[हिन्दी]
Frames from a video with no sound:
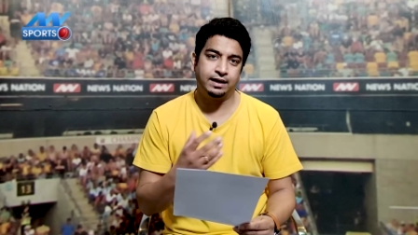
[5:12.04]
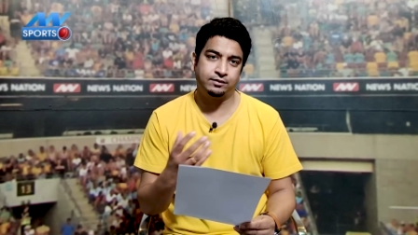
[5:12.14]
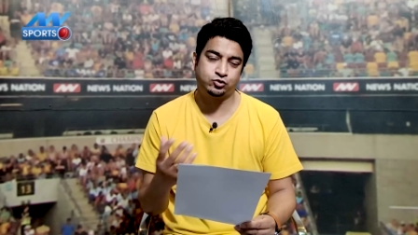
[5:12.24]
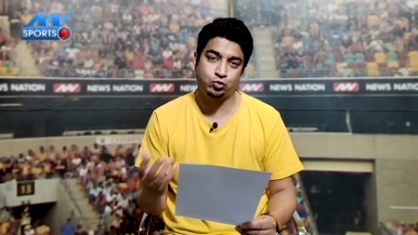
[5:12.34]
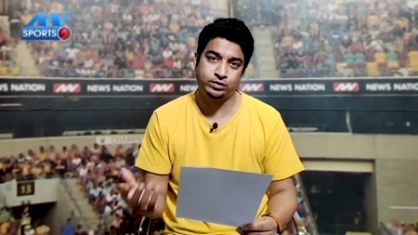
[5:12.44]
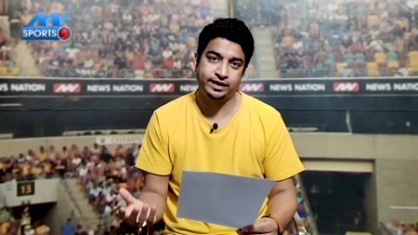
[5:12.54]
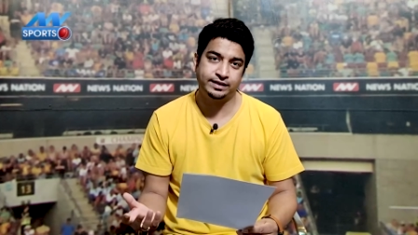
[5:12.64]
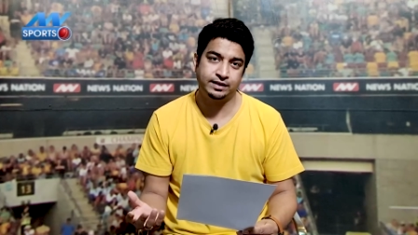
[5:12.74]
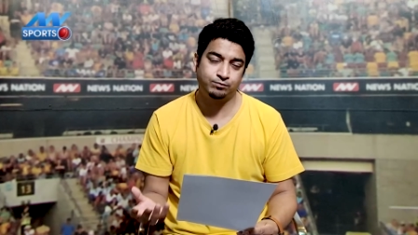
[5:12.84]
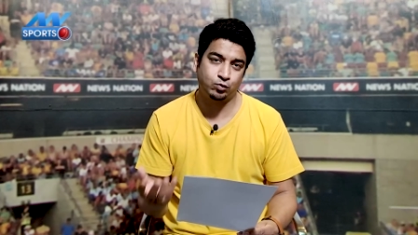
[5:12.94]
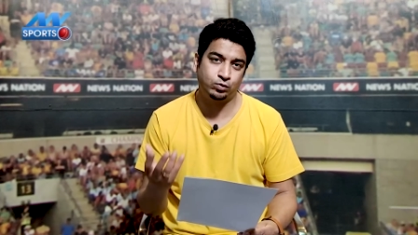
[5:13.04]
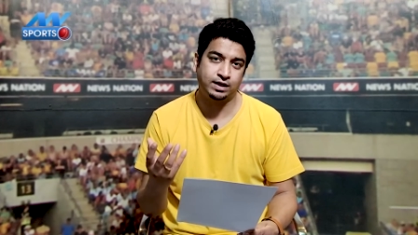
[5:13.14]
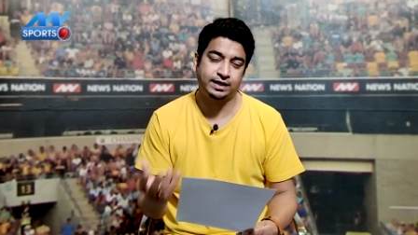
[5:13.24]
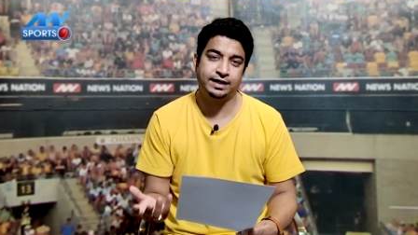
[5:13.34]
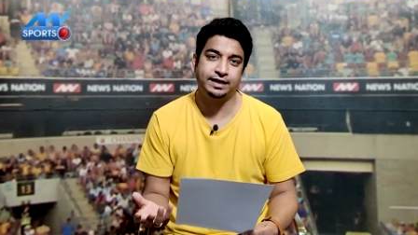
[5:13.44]
चोट आई है
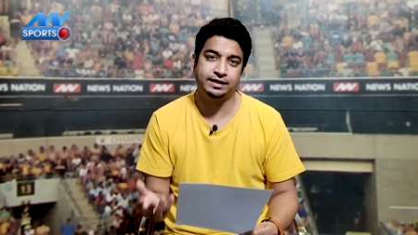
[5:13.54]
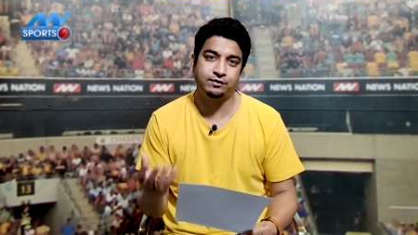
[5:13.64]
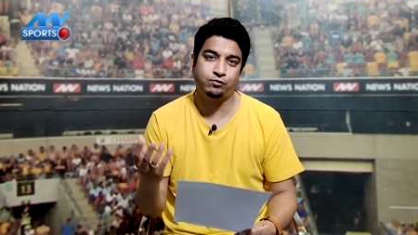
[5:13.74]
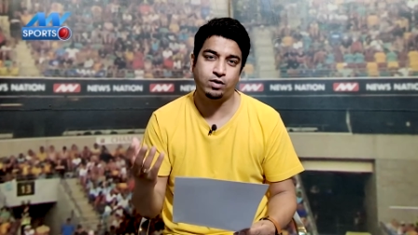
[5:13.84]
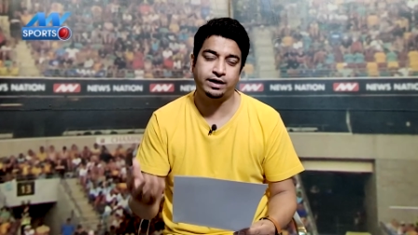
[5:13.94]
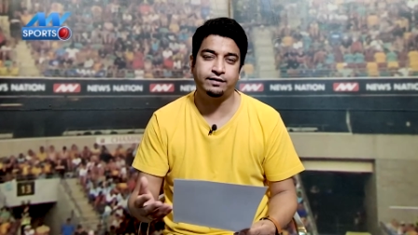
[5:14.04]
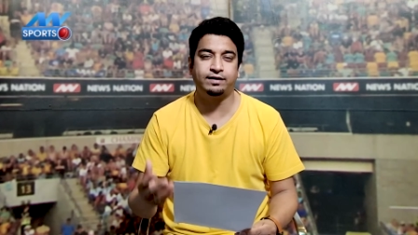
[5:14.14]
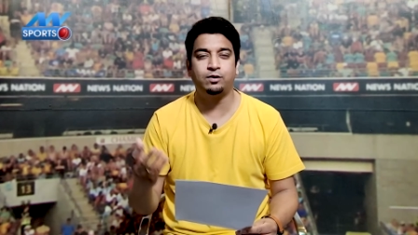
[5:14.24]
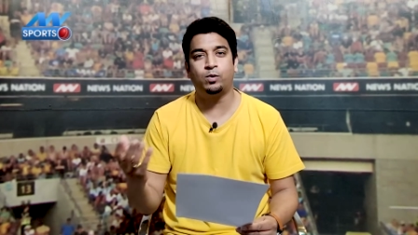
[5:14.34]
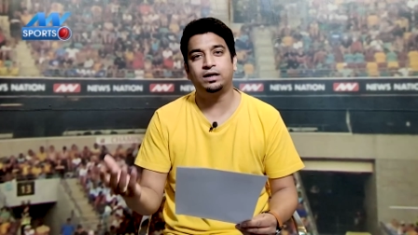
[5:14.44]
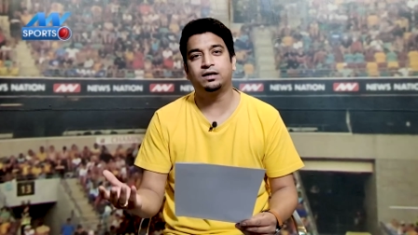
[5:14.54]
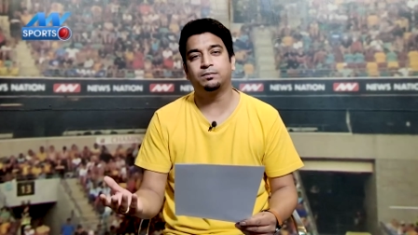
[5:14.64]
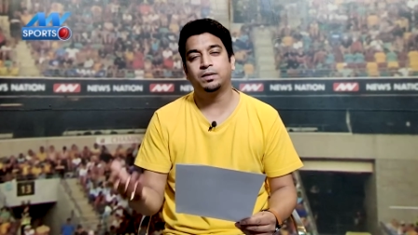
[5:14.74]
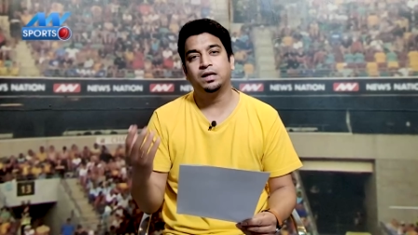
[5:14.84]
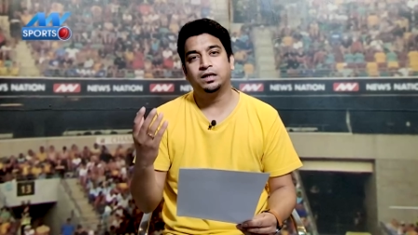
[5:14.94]
उनका कहना है कि वो आने वाले वर्ल्ड कप